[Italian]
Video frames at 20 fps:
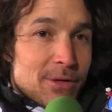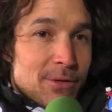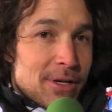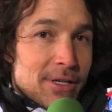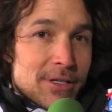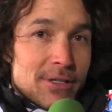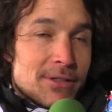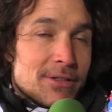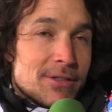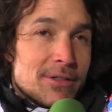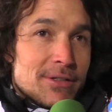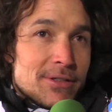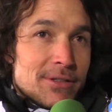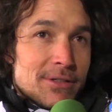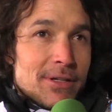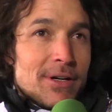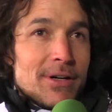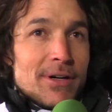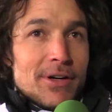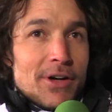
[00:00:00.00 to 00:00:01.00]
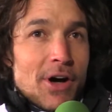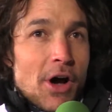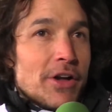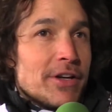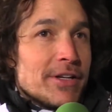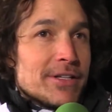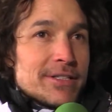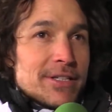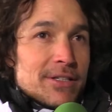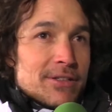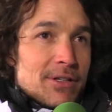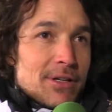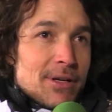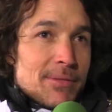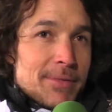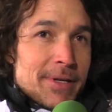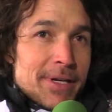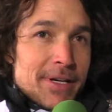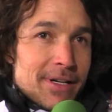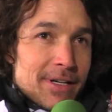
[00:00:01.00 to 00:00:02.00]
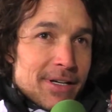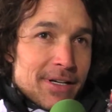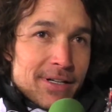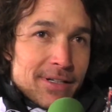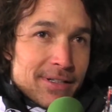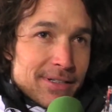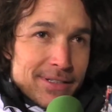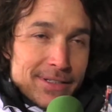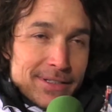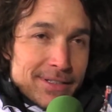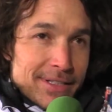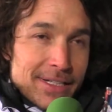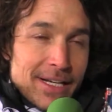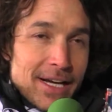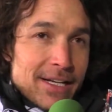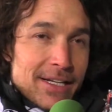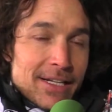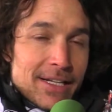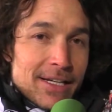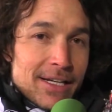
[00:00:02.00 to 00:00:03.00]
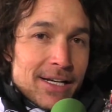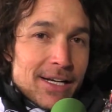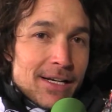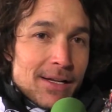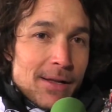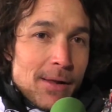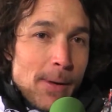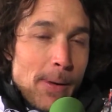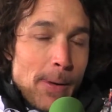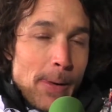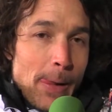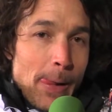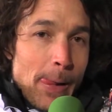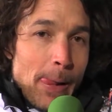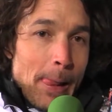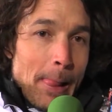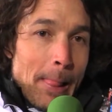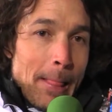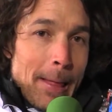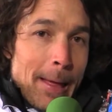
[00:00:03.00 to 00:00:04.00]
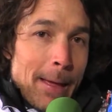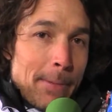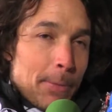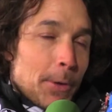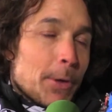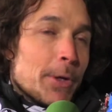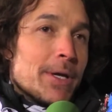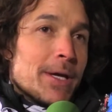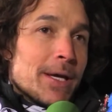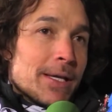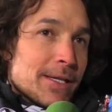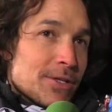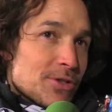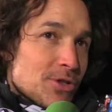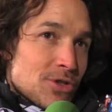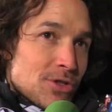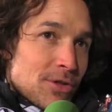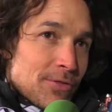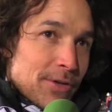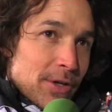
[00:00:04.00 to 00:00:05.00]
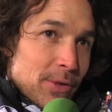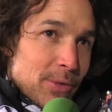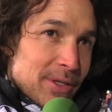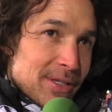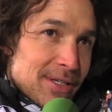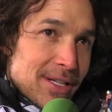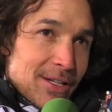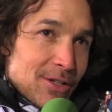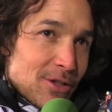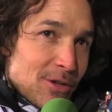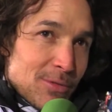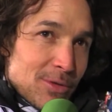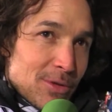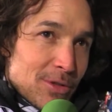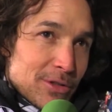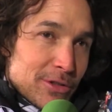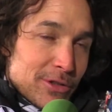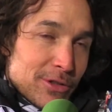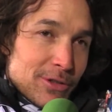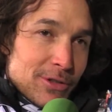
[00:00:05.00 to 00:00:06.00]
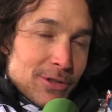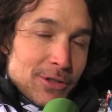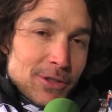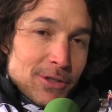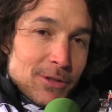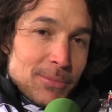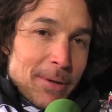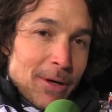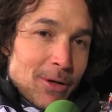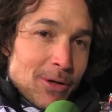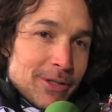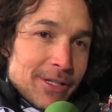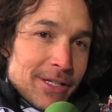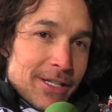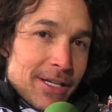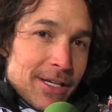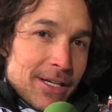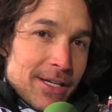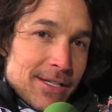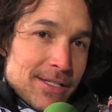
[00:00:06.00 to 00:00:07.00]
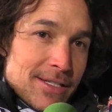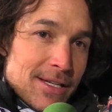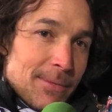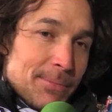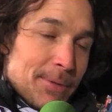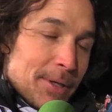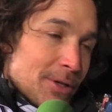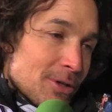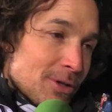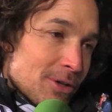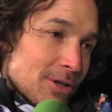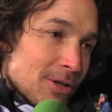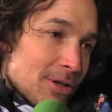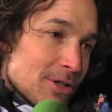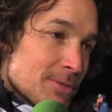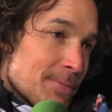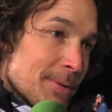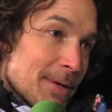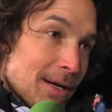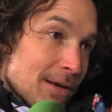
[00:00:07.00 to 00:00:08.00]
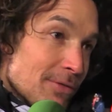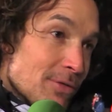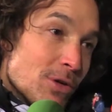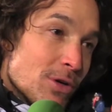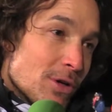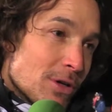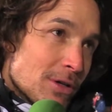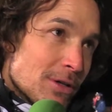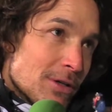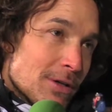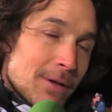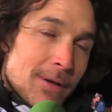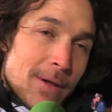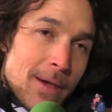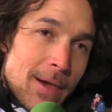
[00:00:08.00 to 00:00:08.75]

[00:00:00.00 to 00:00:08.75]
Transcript: quando ho iniziato la mia carriera e poi adesso sto frequentando molto Paolo De Chiesa, Piero Gross per lavoro